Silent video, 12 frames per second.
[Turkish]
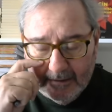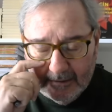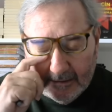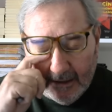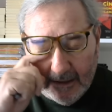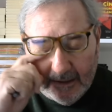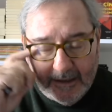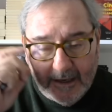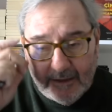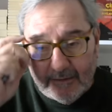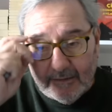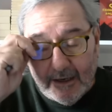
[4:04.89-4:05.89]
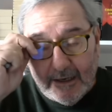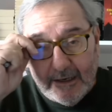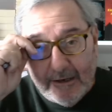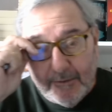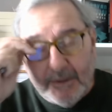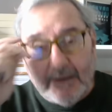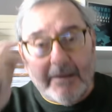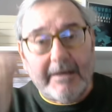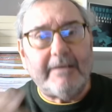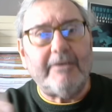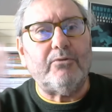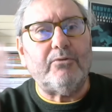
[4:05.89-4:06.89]
sağlayan tarihi bir
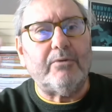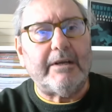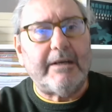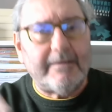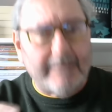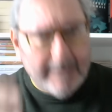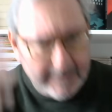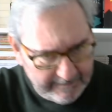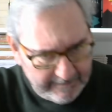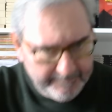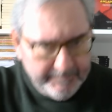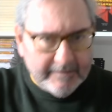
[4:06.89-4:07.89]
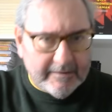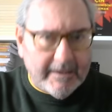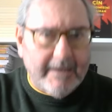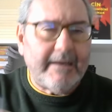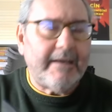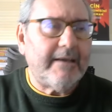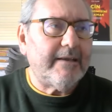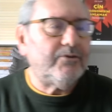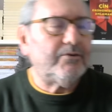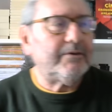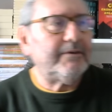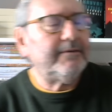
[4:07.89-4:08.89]
hareket olarak da tarihe
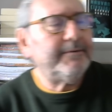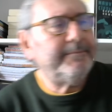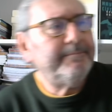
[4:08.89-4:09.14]
geçirdi.